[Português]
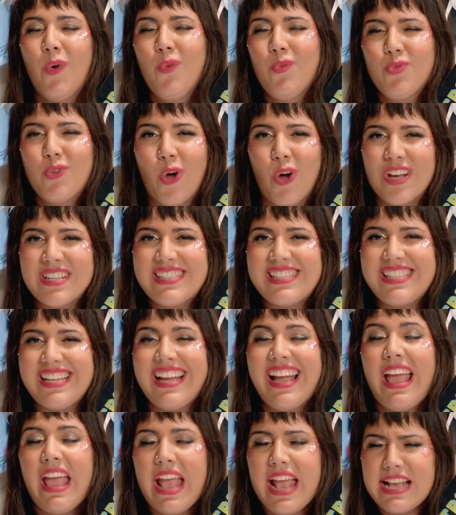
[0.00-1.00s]
Um
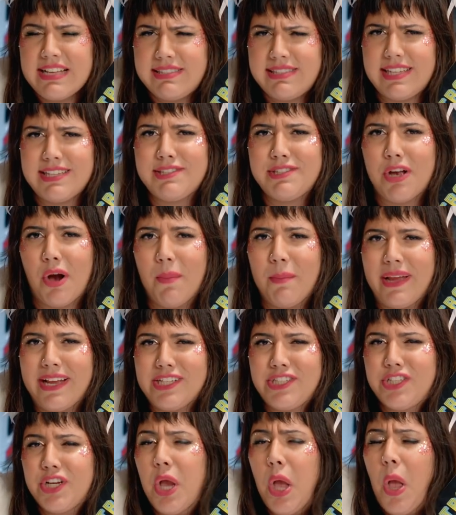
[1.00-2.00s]
doce
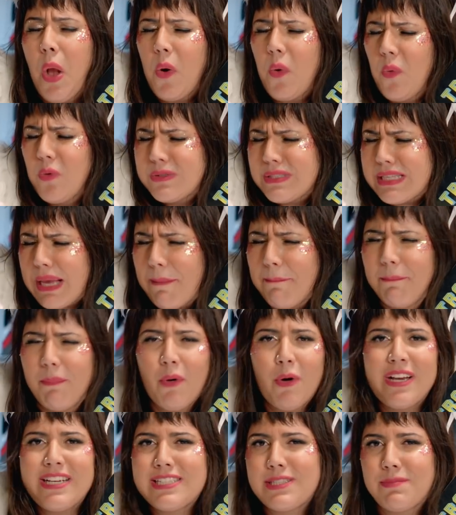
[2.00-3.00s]
essencialmente com
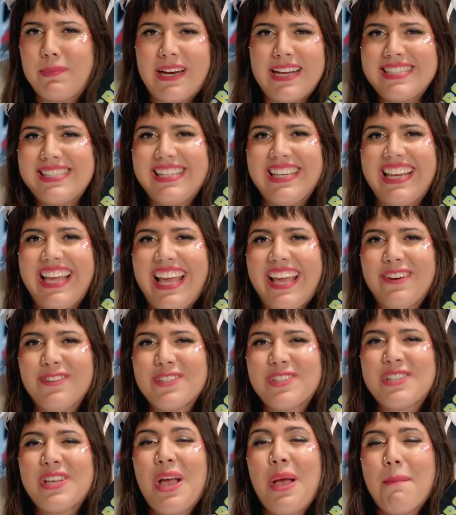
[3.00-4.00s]
sabores
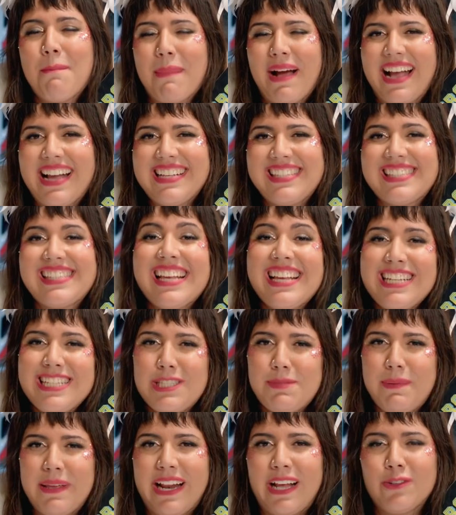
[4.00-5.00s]
brasileiros, mas
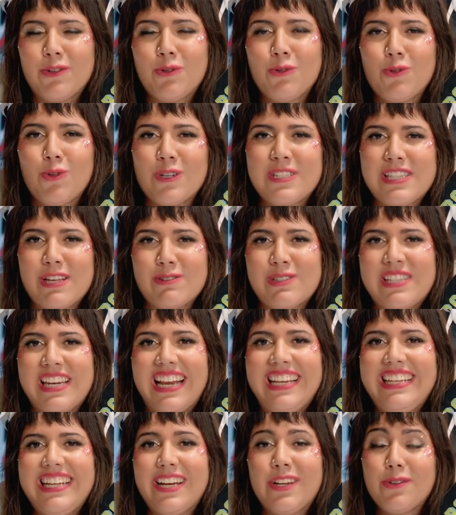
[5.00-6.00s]
inspirado num doce
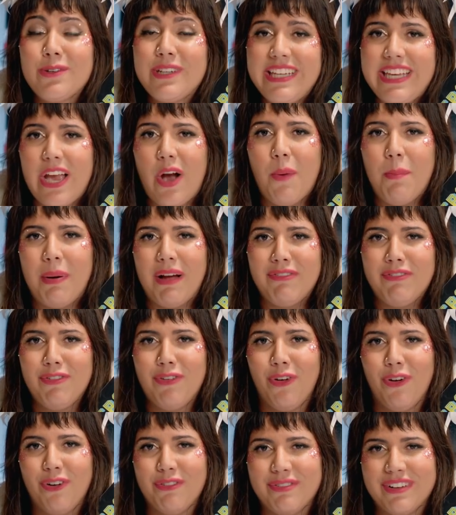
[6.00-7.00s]
australiano que é o
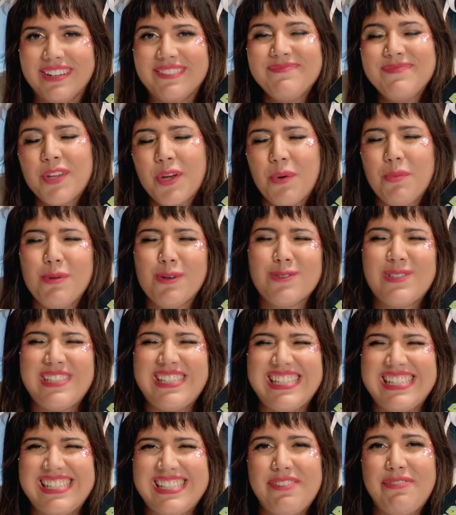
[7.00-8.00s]
pavlova. O meu
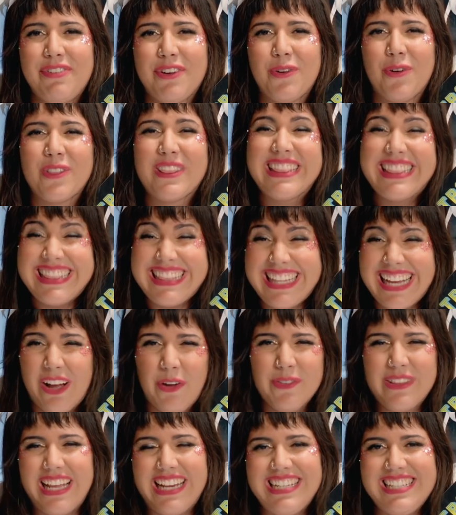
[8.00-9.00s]
cisne ficou
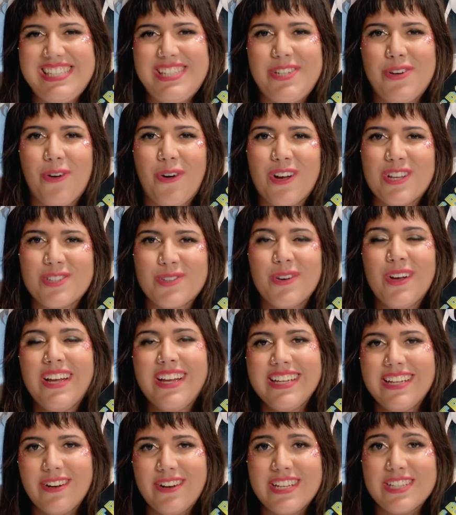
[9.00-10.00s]
tão delicioso
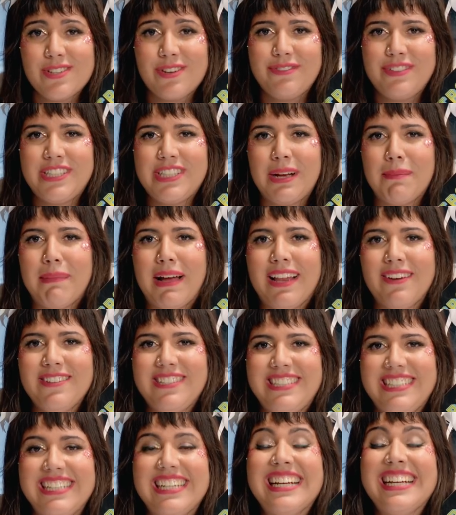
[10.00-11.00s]
que eu resolvi chamá-lo
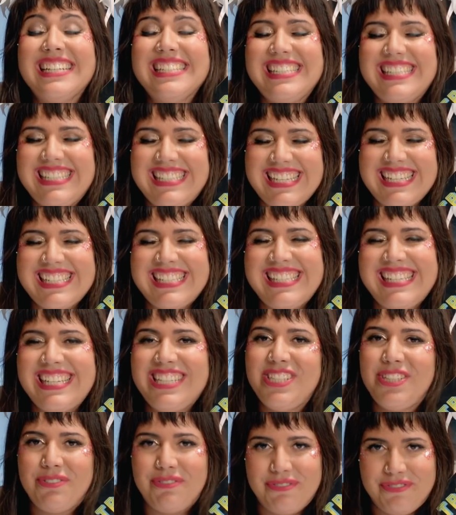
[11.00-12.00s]
de
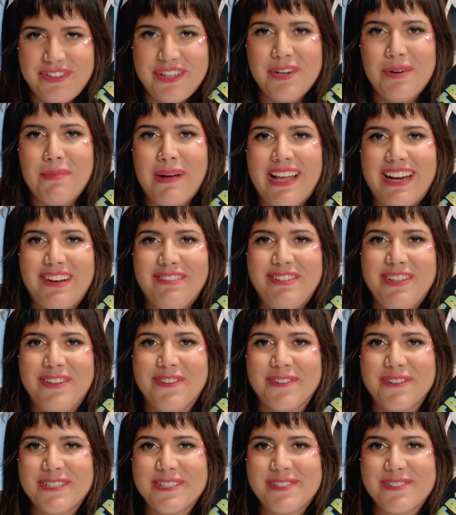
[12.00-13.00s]
Cisne Divino
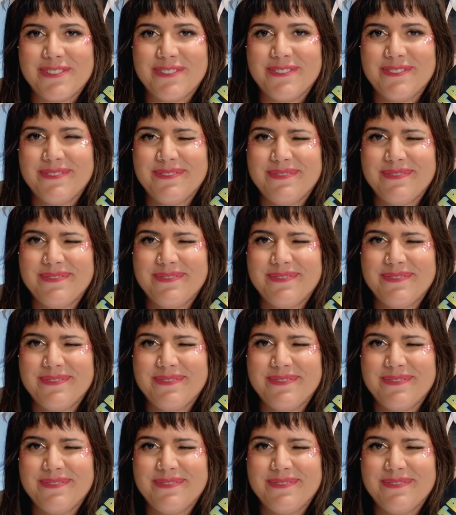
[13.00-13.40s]
Maravilhoso.